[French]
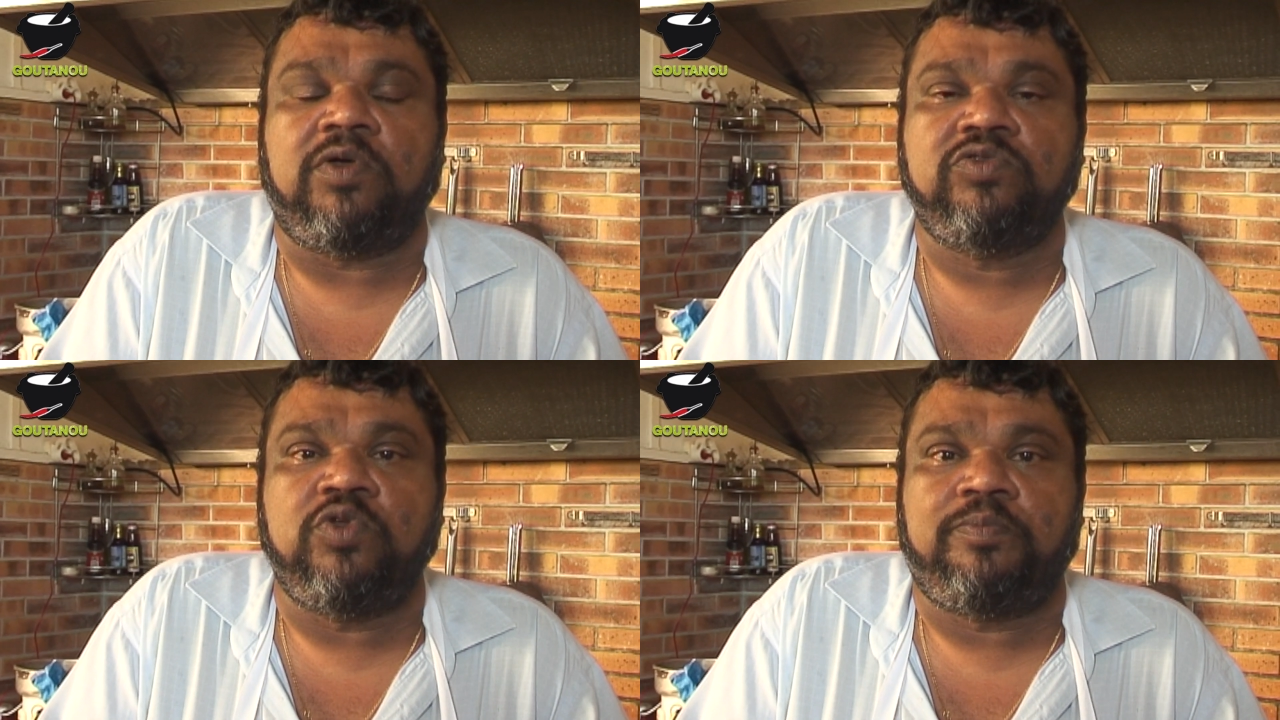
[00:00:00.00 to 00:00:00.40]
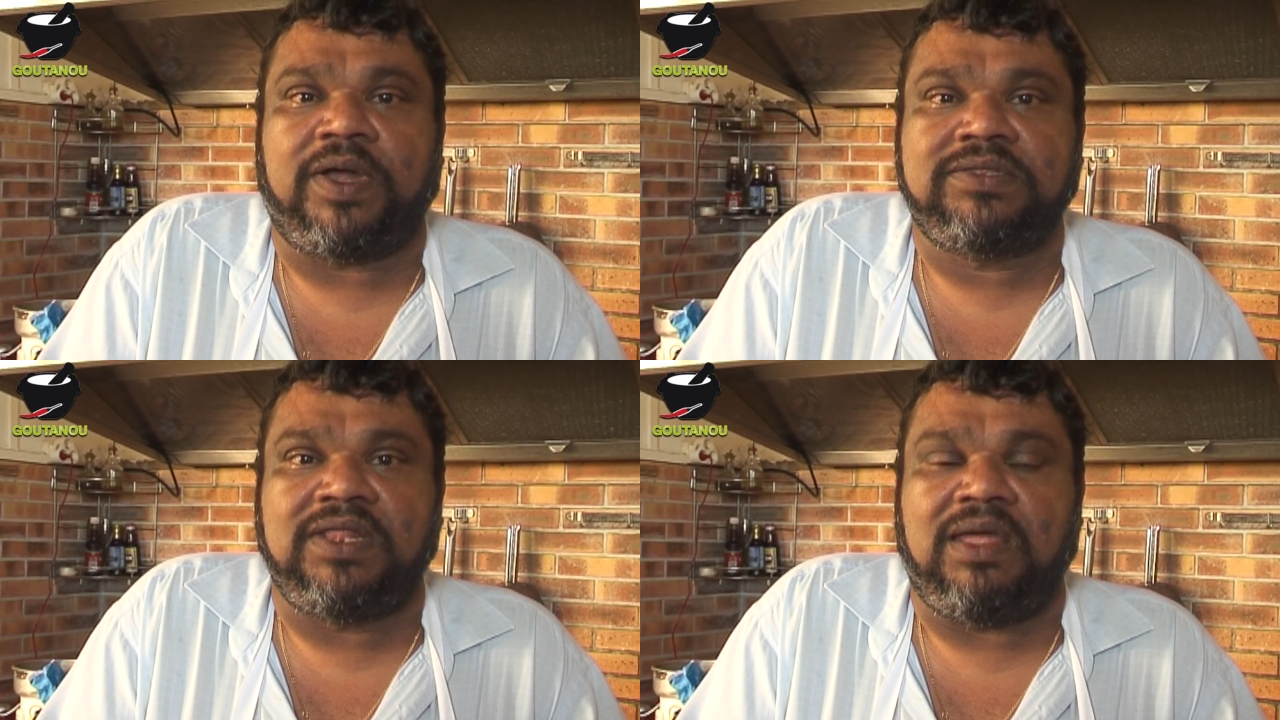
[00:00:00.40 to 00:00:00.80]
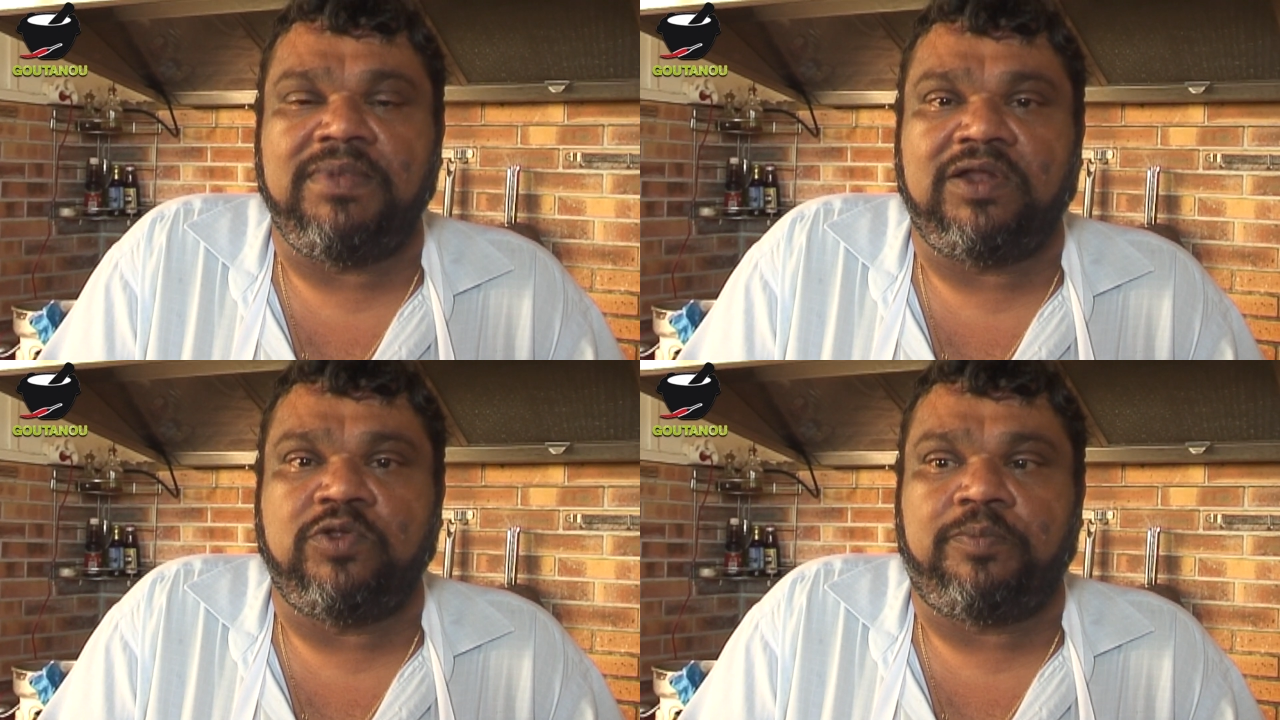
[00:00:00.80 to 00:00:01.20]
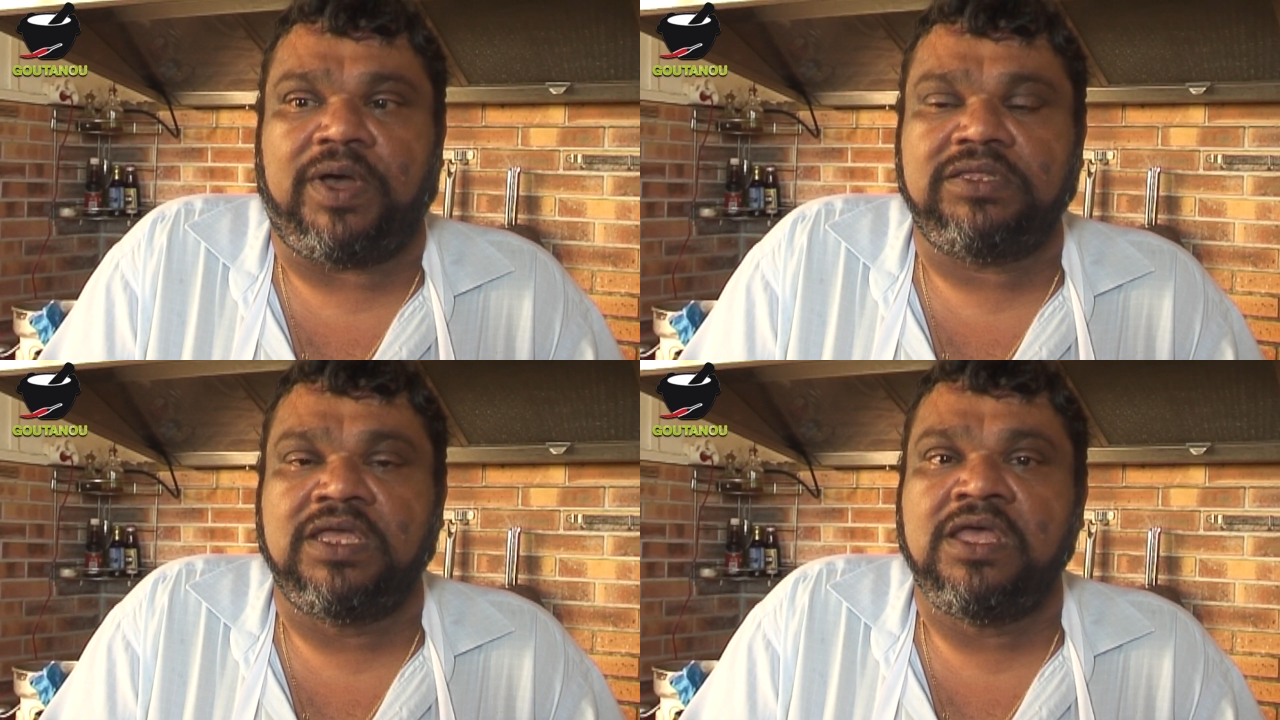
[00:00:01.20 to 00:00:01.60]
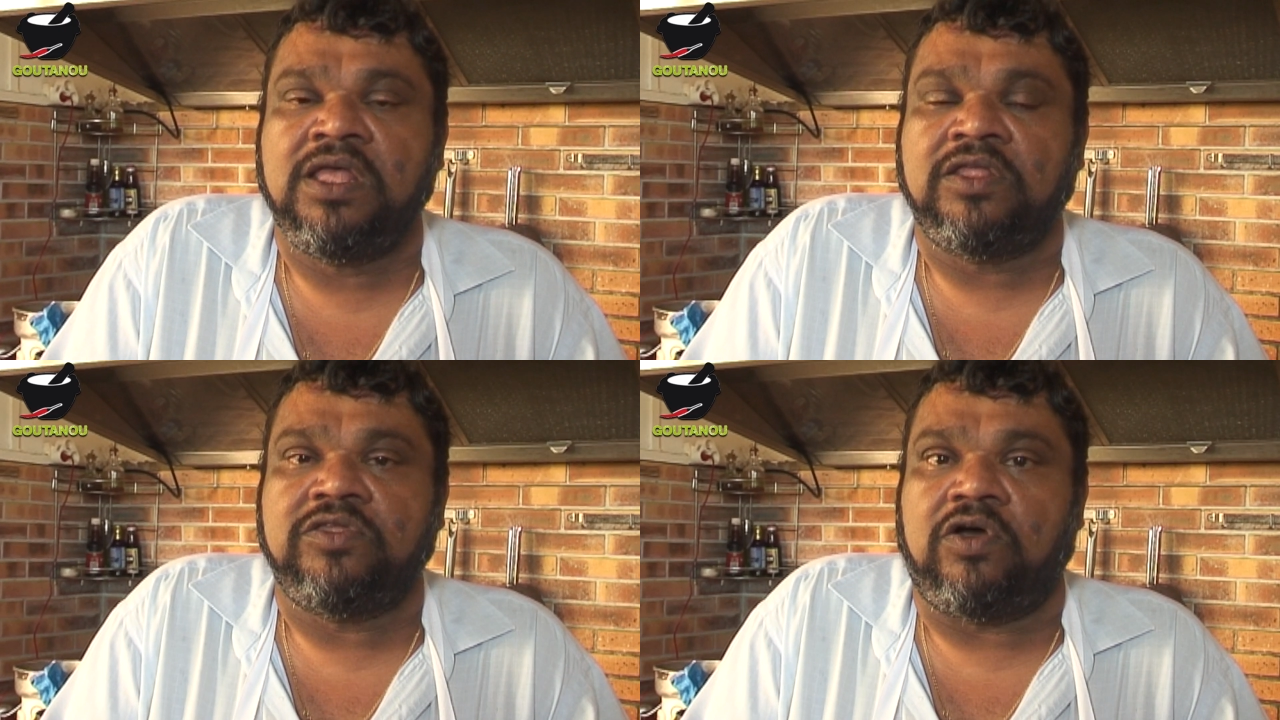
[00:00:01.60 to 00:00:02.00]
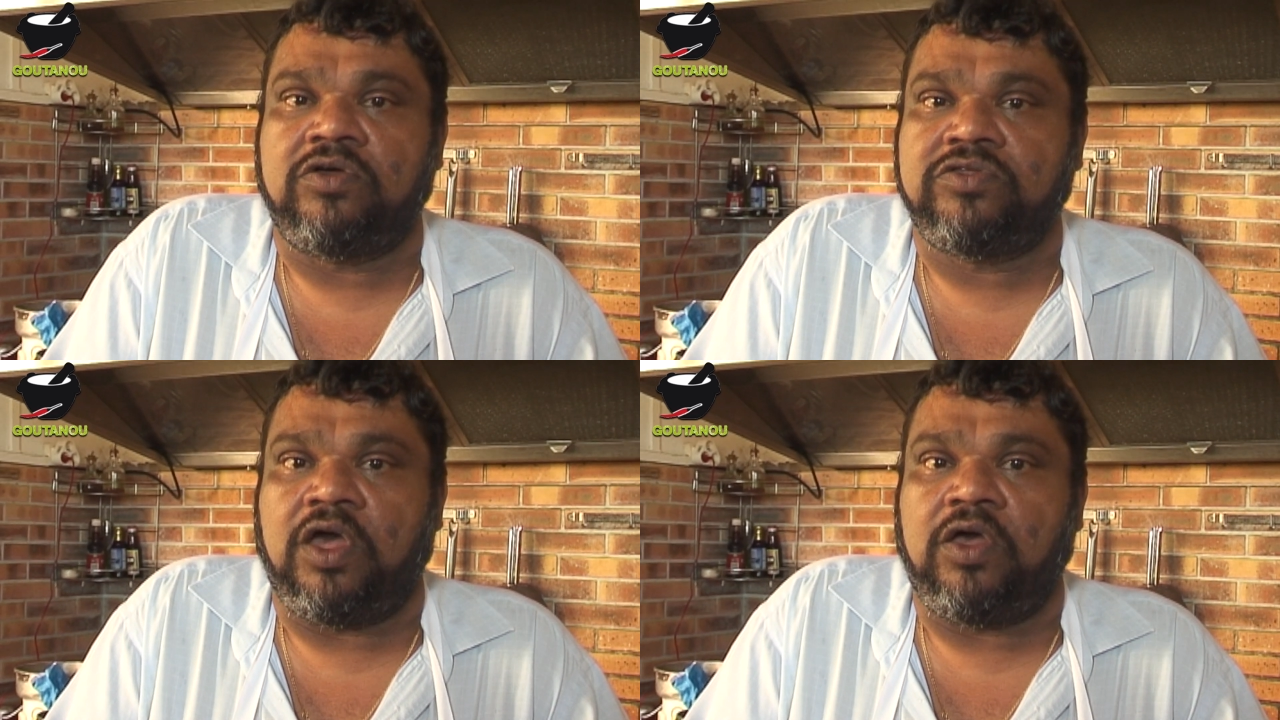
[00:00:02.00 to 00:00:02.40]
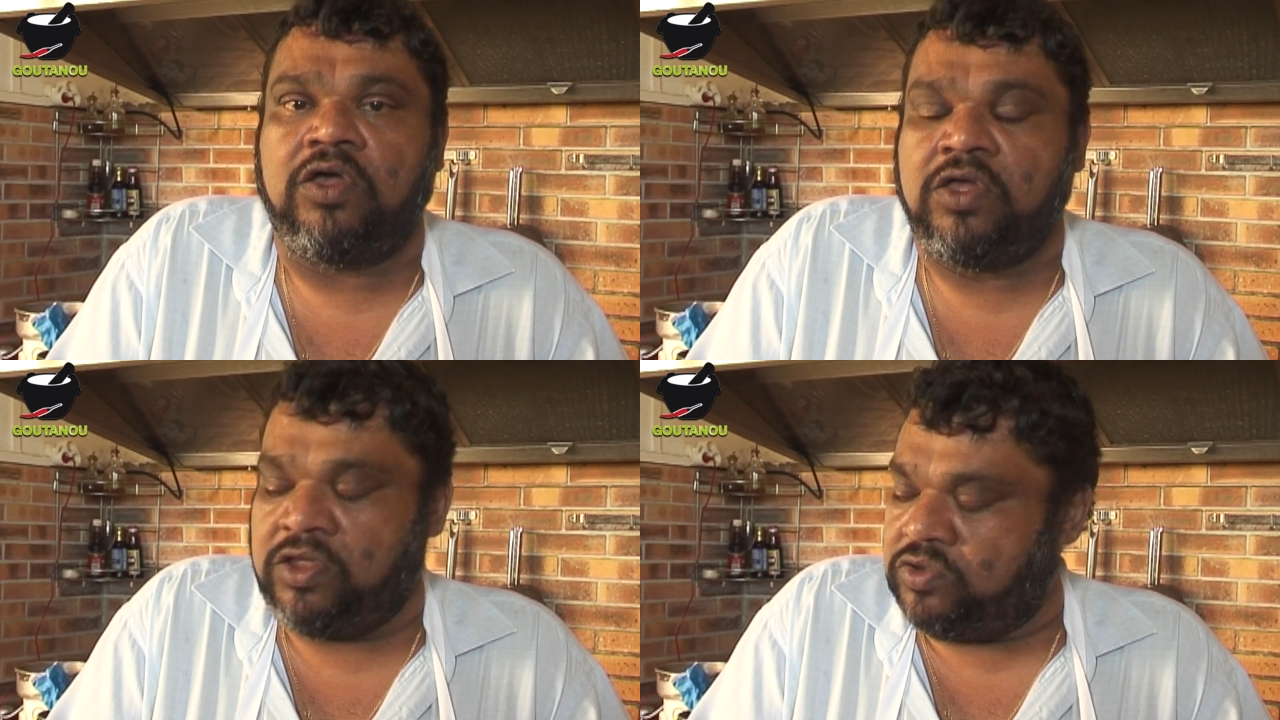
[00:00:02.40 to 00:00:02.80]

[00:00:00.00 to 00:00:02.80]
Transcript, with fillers: bandes de pâte, ces lamelles de pâte, dans un,